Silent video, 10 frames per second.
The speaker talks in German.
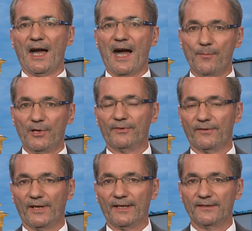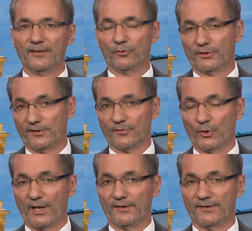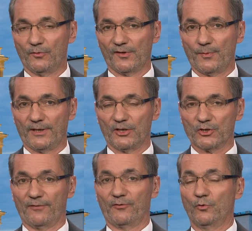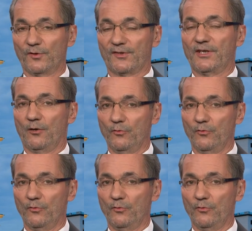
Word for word: Aber wir werden, und diese Modernisierungspartnerschaft nutzt ja